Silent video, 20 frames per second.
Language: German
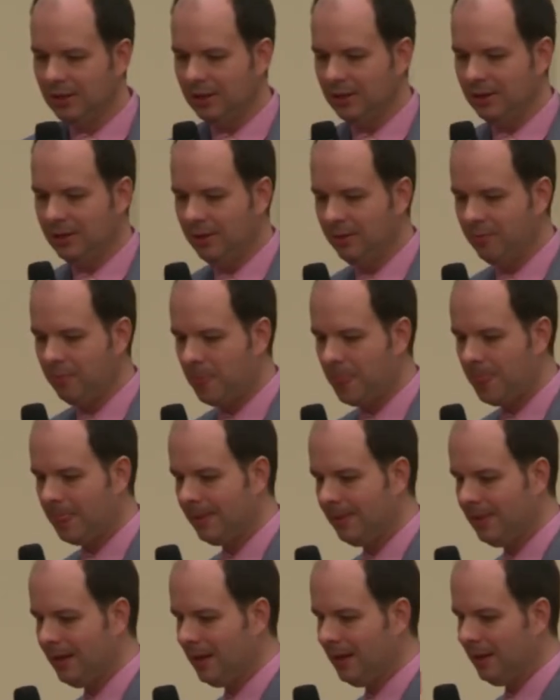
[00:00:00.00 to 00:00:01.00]
ähm,
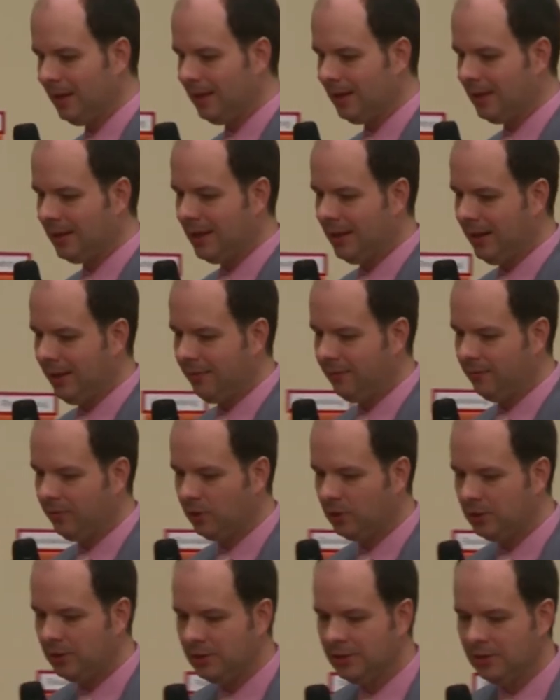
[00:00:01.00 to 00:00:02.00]
da keinen
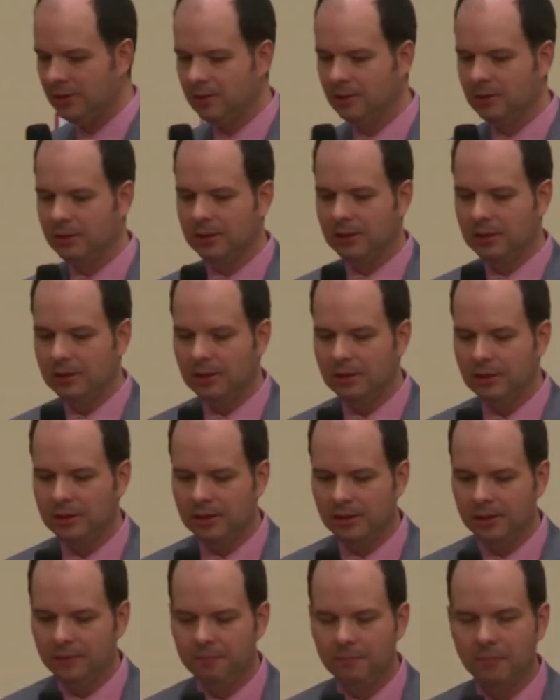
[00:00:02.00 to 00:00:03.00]
wirklichen
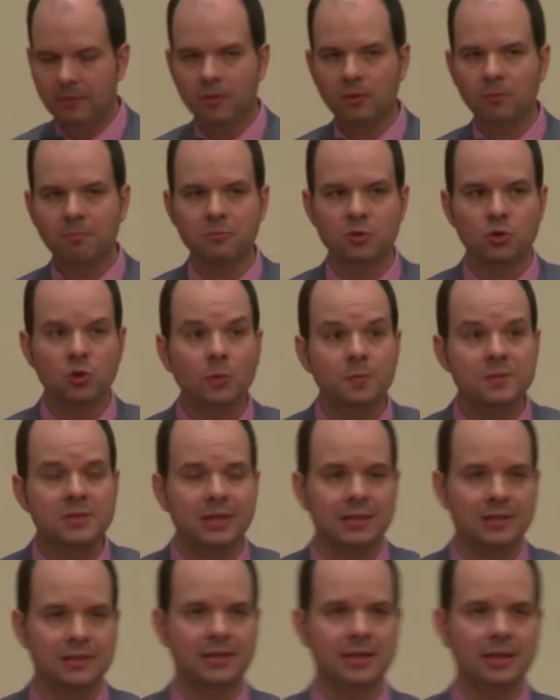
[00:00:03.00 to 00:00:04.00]
ähm,
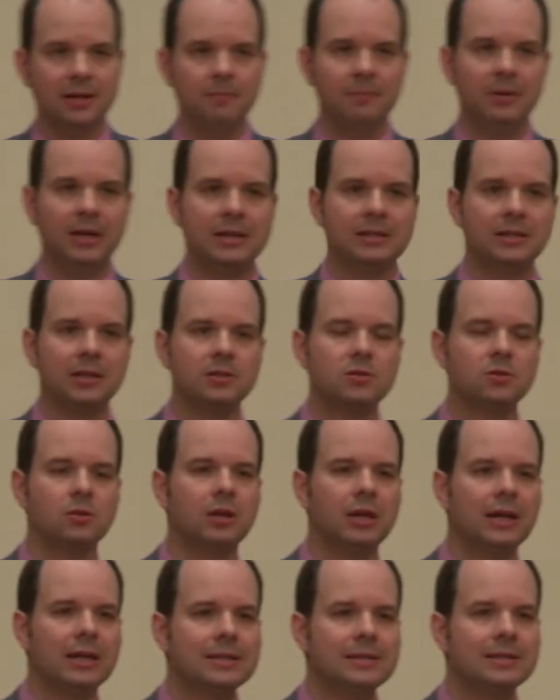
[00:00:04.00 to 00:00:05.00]
substanziellen Beitrag zu
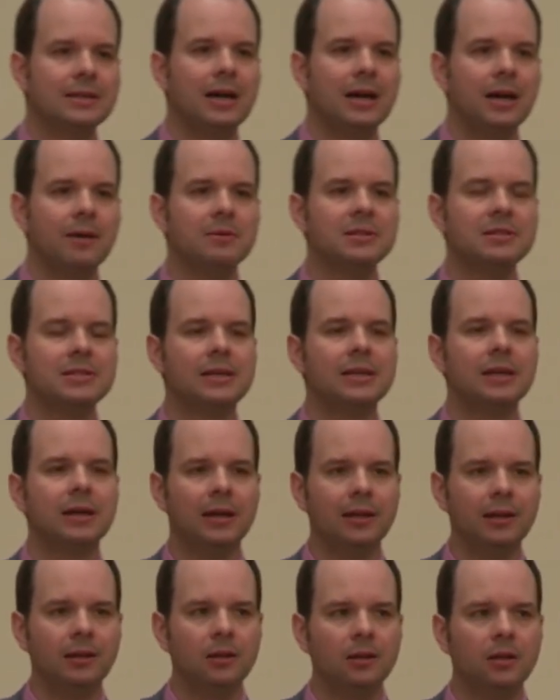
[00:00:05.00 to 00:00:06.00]
leisten, aber sie
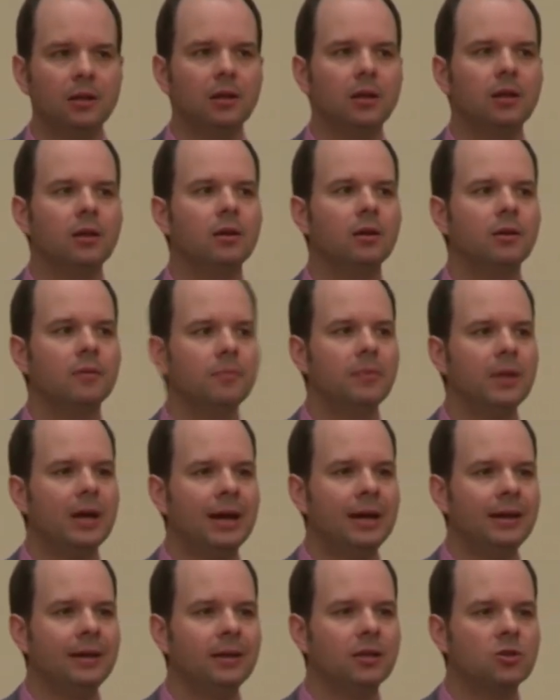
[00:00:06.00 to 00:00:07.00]
kann ähm,
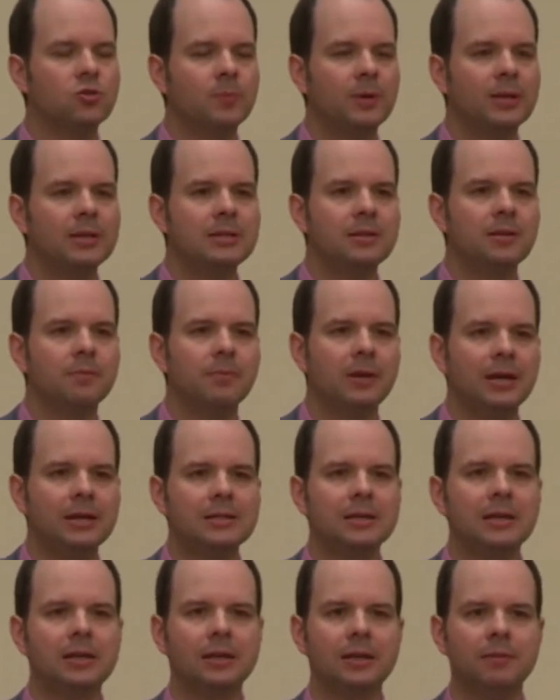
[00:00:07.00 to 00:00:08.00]
einen entsprechenden
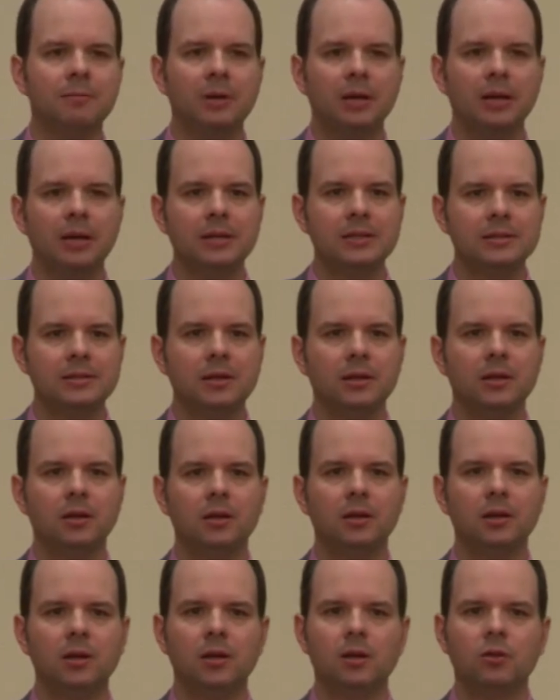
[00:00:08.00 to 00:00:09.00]
Beitrag im Bereich
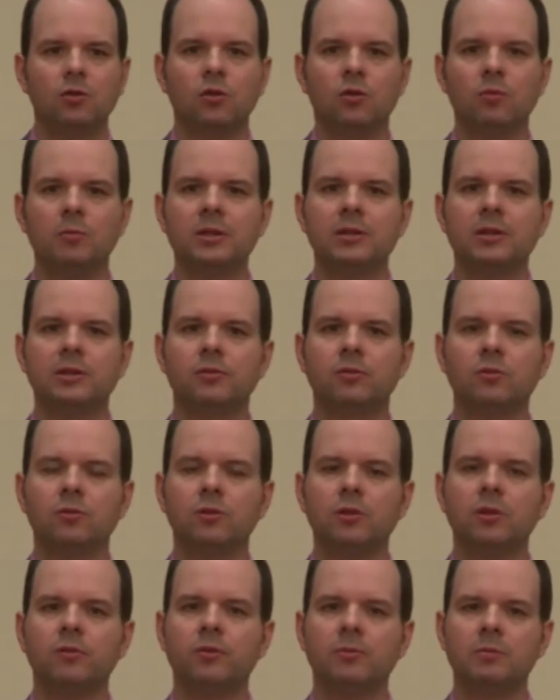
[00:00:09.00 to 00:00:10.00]
der Dokumentation
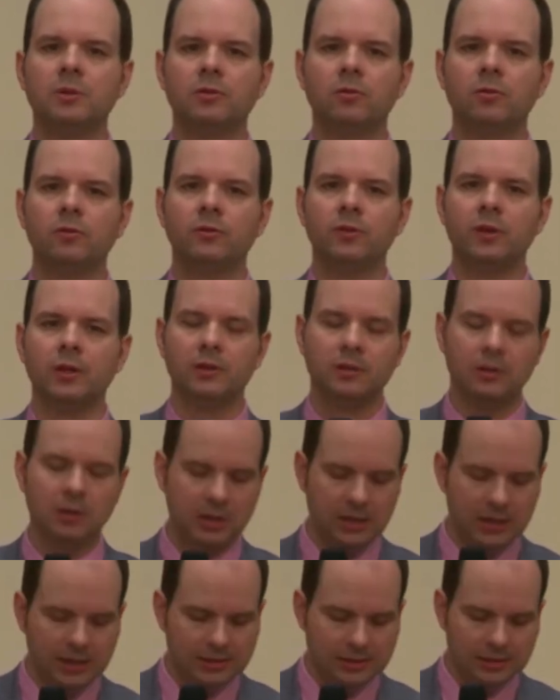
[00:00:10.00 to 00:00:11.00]
und Informationszentren
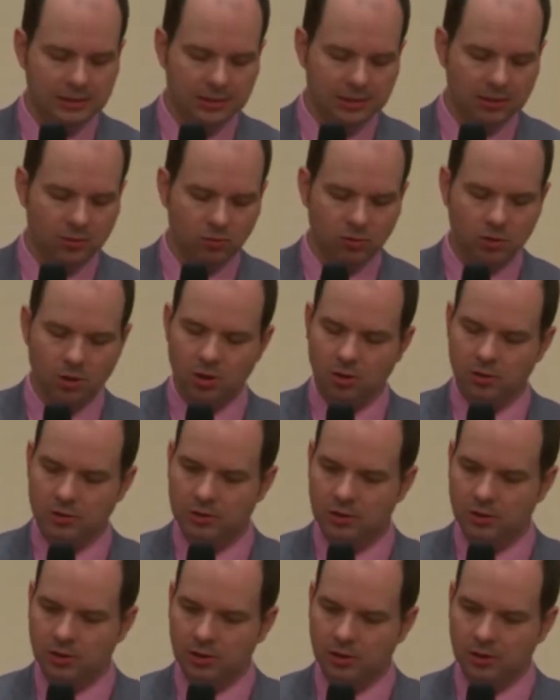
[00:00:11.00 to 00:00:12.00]
leisten, die
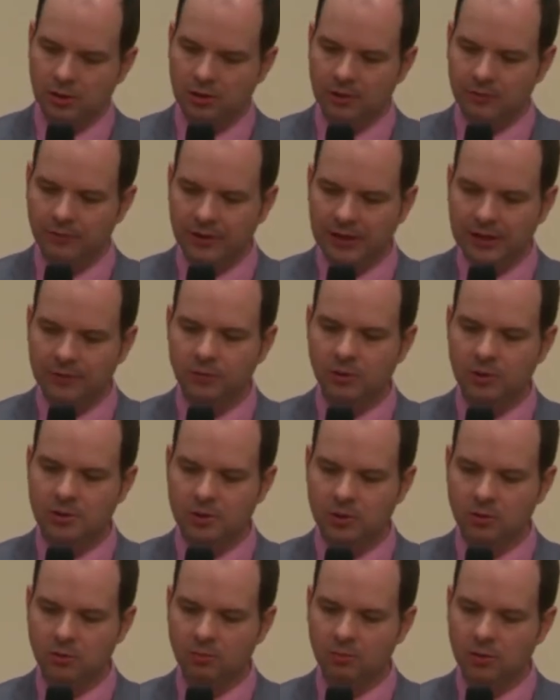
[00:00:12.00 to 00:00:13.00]
durchaus äh, wertvoll
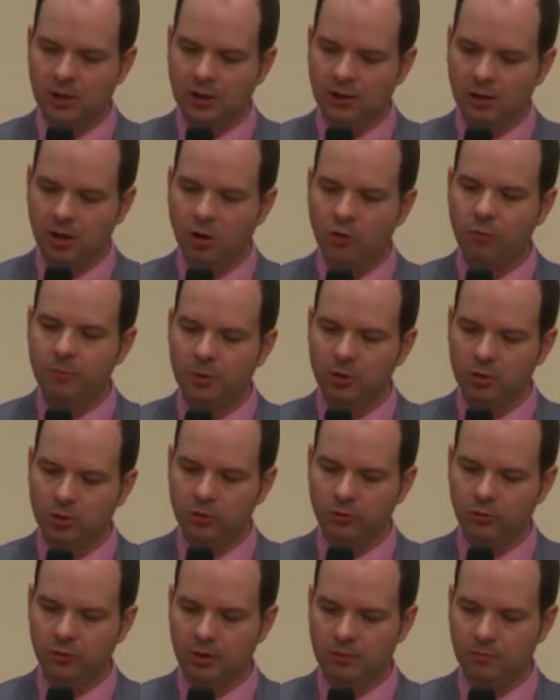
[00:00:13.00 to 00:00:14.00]
sind, um einen Aufbau
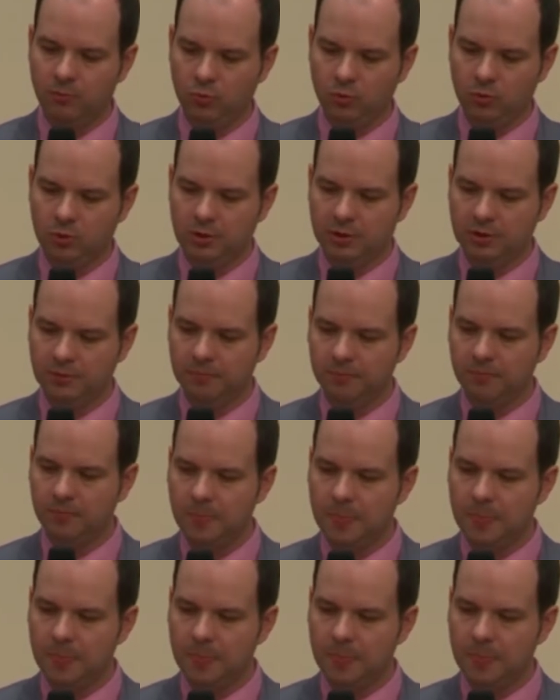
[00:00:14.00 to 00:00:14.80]
dort zu ermöglichen.